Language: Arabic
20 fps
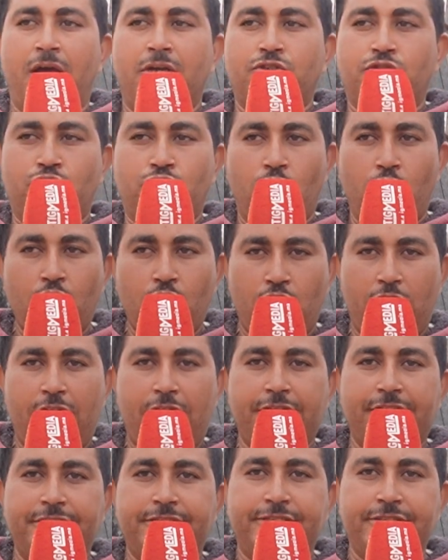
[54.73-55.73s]
السوق
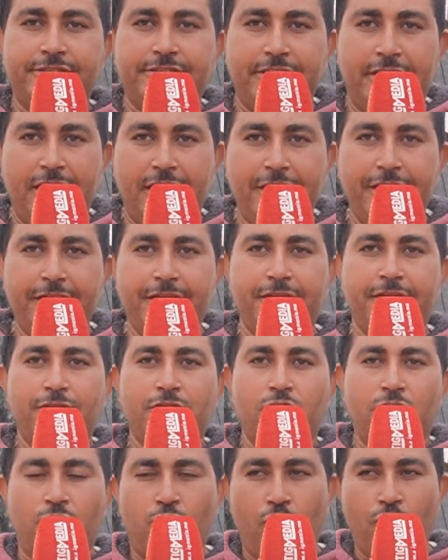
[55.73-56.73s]
ارقصي التيلي
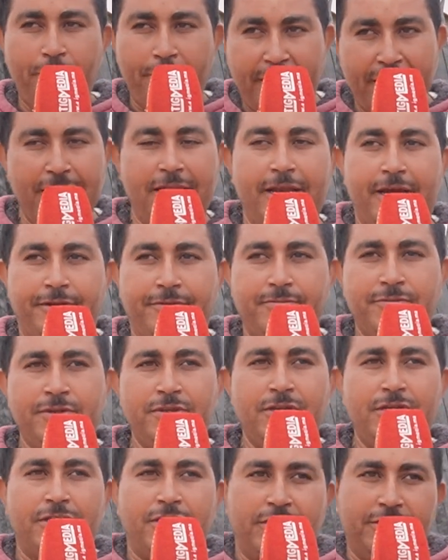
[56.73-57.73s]
كل ميلان
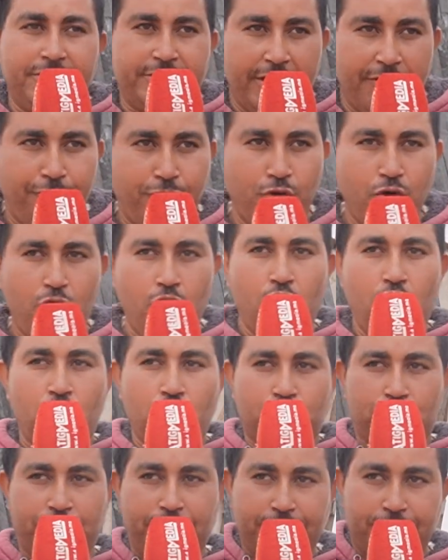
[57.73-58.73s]
قيسا
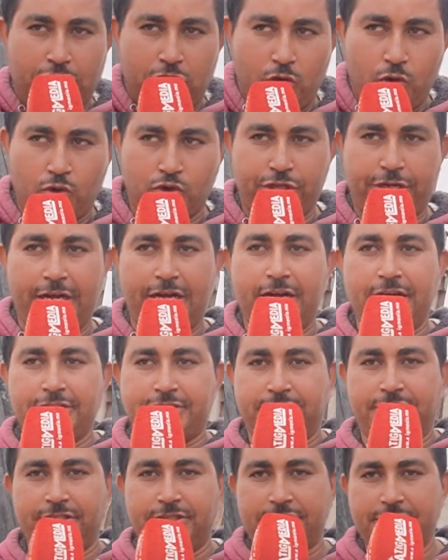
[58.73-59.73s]
فلوس قيس
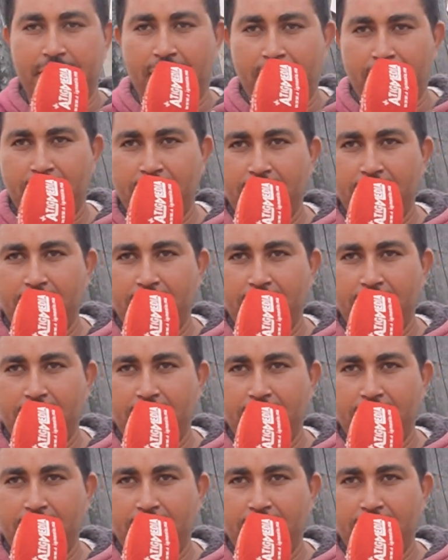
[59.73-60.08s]
الخضرات قيسا